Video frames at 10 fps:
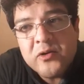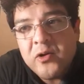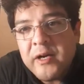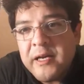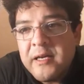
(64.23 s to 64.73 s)

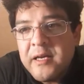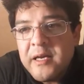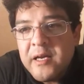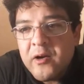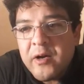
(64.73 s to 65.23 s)
persona,
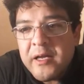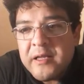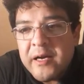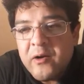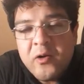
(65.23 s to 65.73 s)

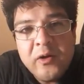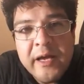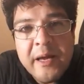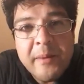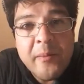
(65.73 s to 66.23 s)
conectar con
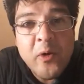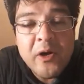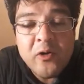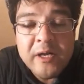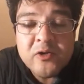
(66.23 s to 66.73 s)
lo que
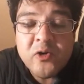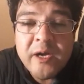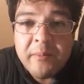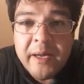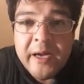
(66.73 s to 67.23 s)
llamamos el
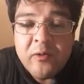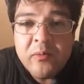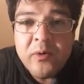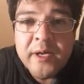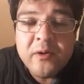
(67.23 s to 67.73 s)
corazón,
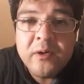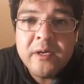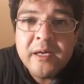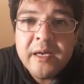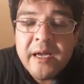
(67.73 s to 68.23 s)
explicar un
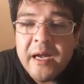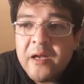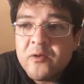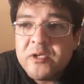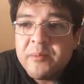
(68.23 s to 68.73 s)
poquito
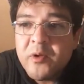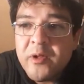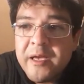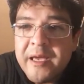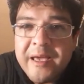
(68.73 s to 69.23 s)
el
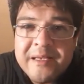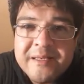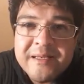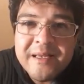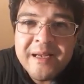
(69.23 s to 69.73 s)
concepto de qué
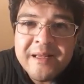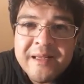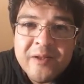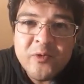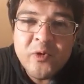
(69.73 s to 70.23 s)
es
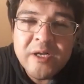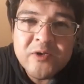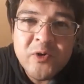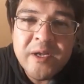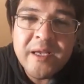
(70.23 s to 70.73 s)
ir tras tu
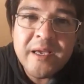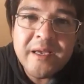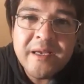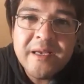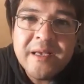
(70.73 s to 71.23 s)
corazón y
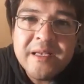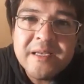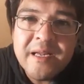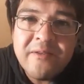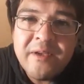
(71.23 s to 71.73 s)
qué
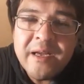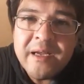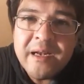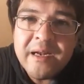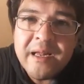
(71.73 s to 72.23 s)

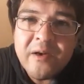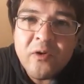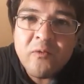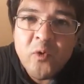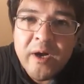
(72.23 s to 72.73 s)
significa que el
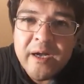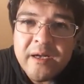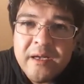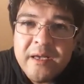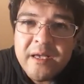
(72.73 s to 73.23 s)
Creador
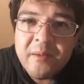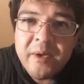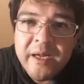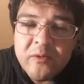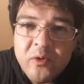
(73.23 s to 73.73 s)
busca
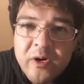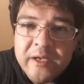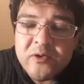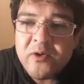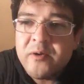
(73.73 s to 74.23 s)
y mira tu
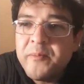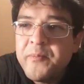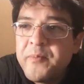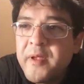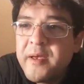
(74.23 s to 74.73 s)

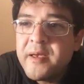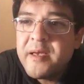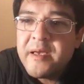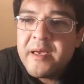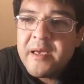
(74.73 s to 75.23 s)
corazón.
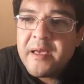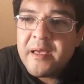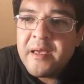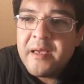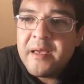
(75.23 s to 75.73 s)

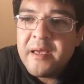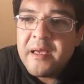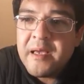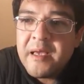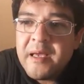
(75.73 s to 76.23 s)

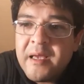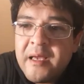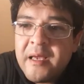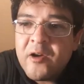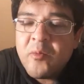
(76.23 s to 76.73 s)
y,
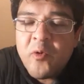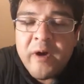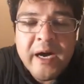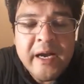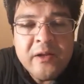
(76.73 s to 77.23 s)
¿Y
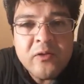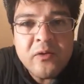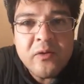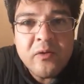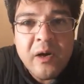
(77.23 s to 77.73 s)
cómo bajar
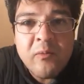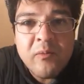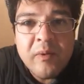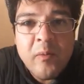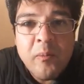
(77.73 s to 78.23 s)
esto a
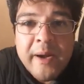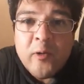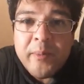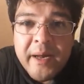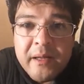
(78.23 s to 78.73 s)
un,
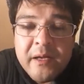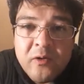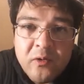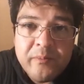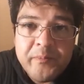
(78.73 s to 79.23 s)
plano
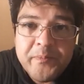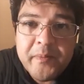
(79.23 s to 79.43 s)
práctico?